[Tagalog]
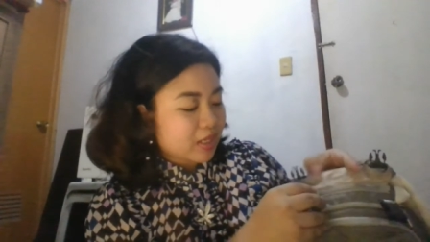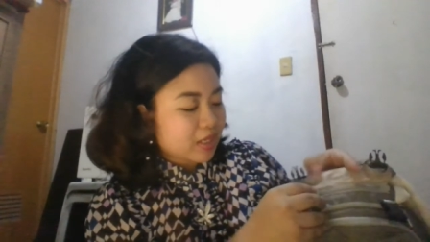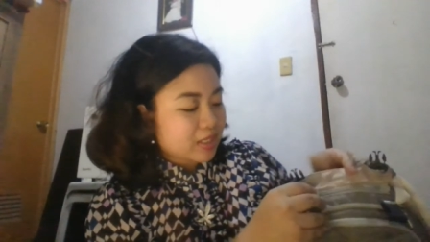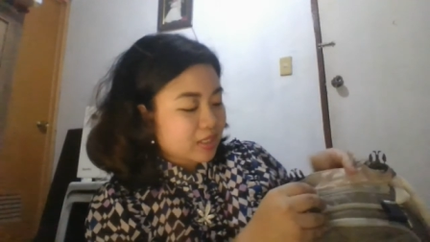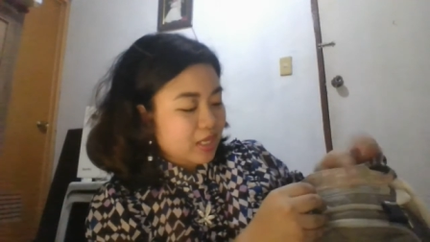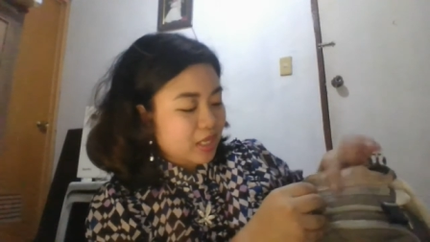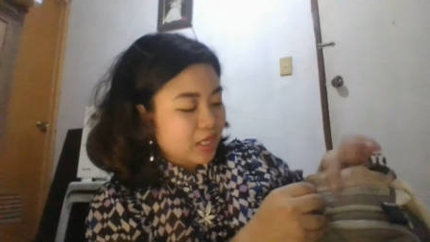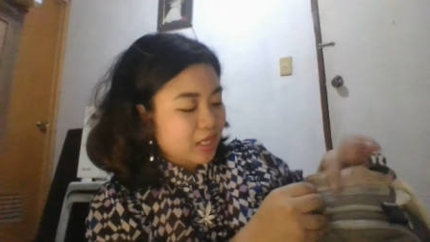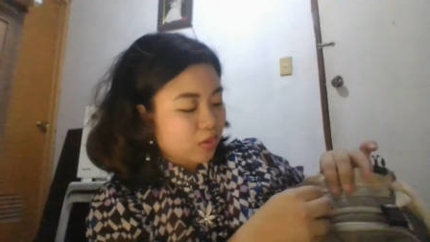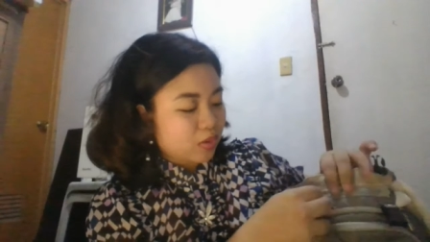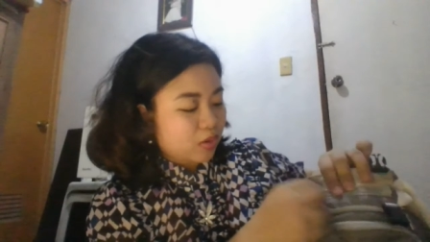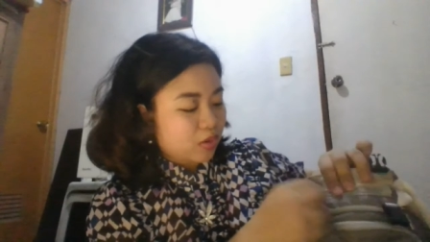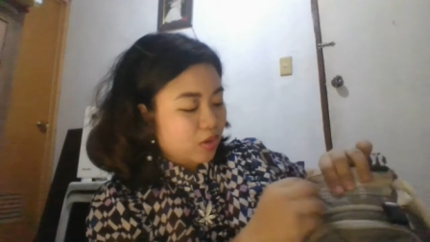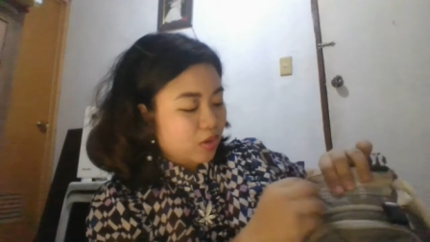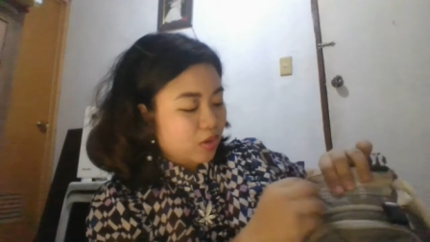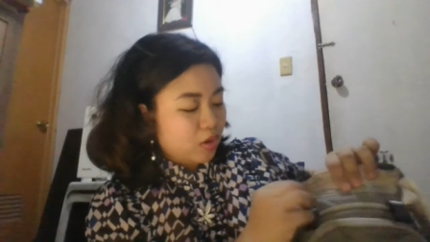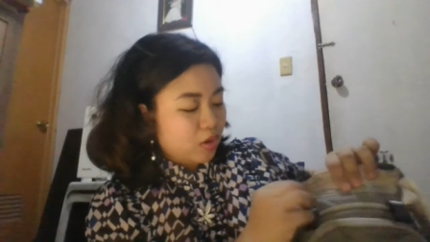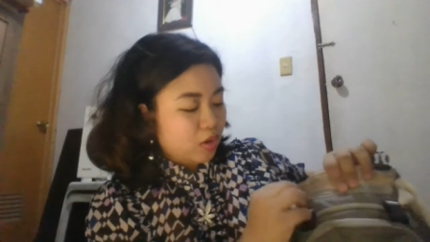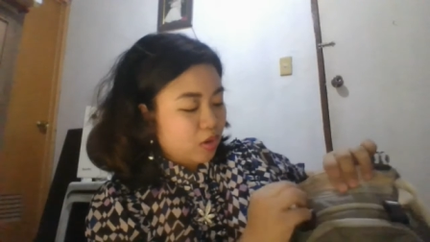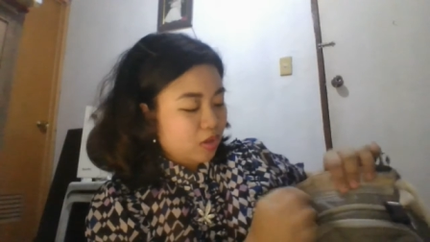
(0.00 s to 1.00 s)
Kasi
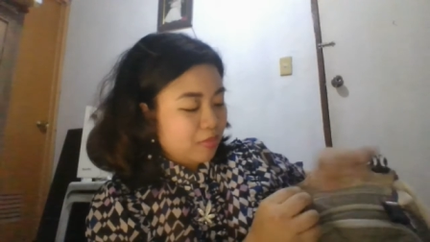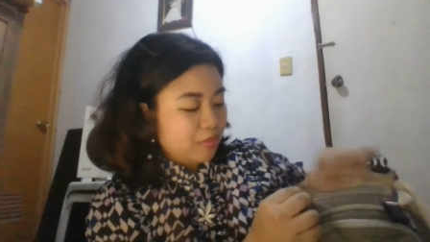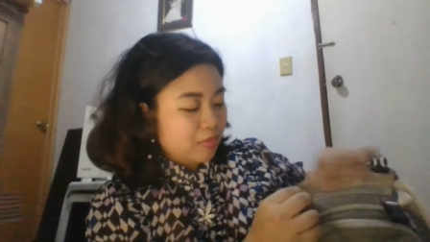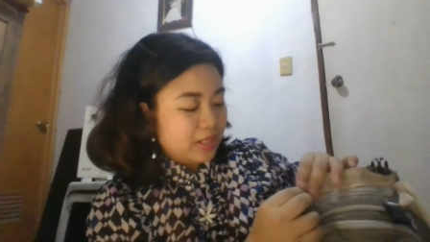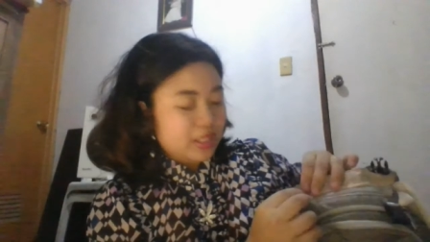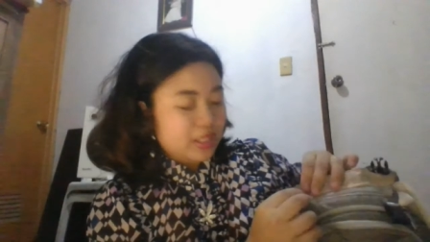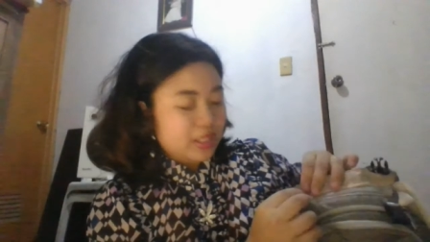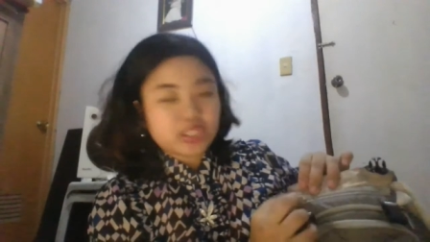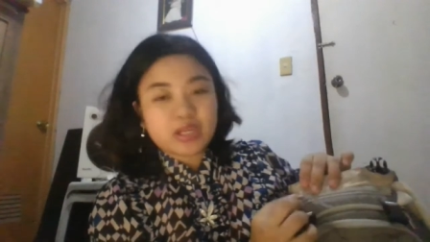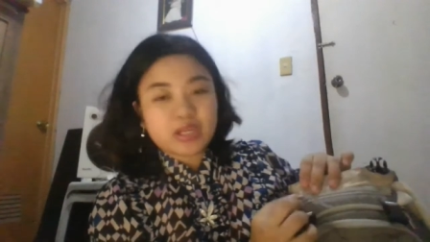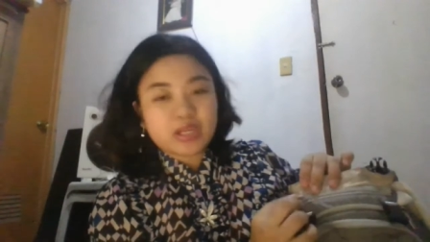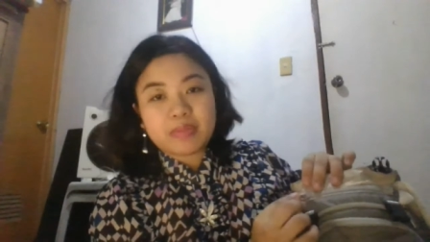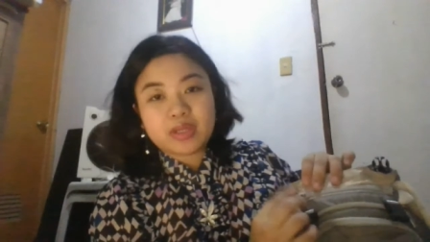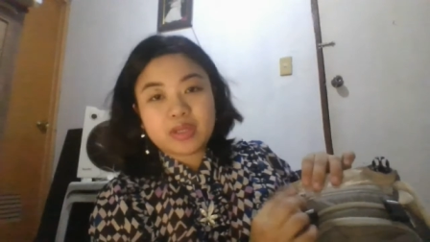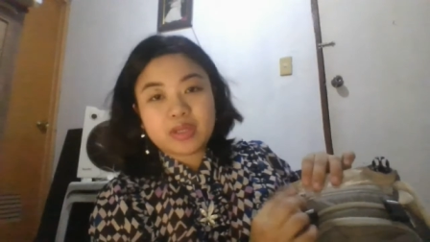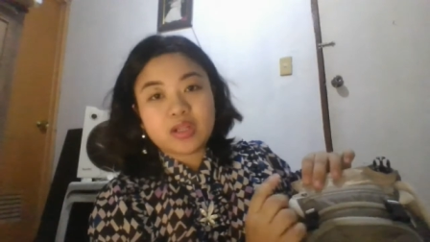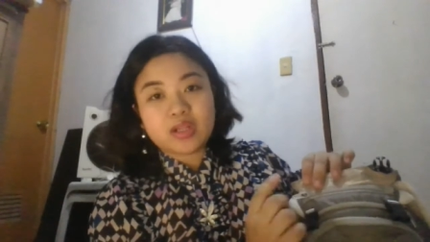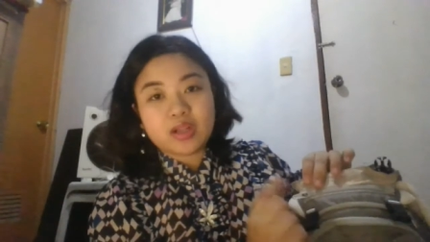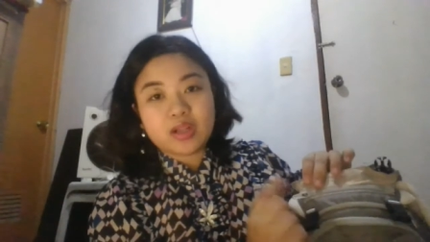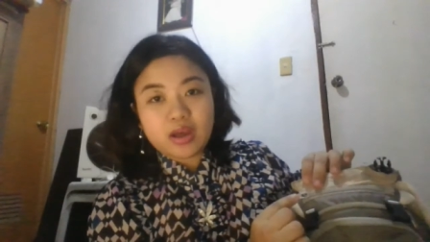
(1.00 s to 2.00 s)
ito, automatic siyang
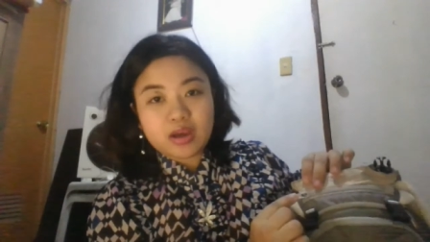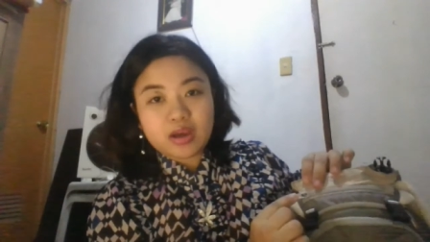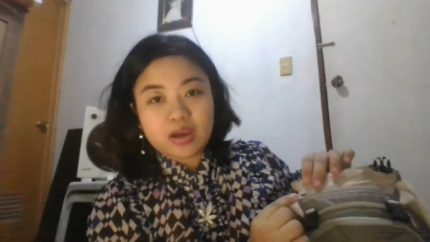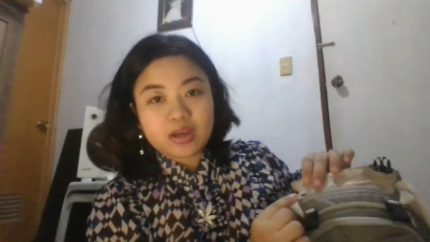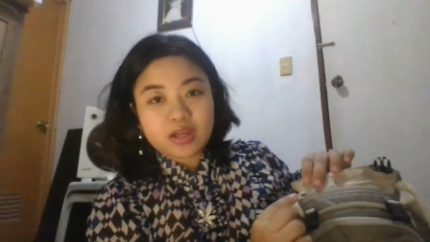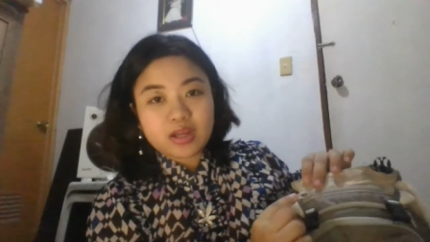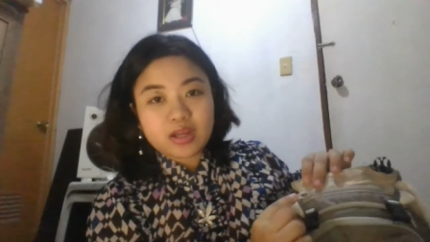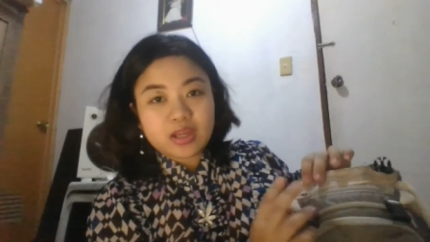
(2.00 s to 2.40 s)
magla-lock.